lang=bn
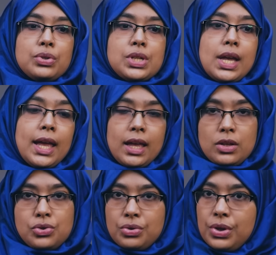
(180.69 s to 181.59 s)
যে হ্যাঁ
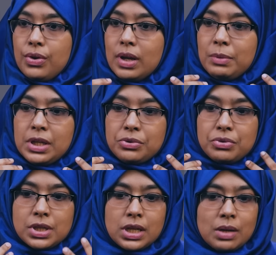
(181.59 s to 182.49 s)
যদিও আমি
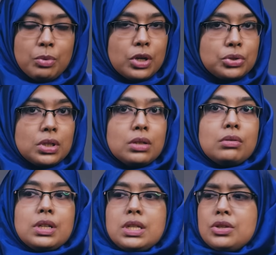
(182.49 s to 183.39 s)
নিউট্রিশন নিয়ে পড়াশোনা
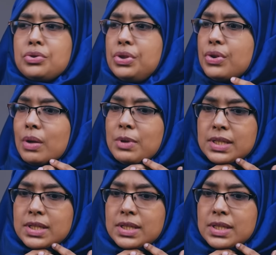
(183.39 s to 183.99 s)
করেছি যদিও আমি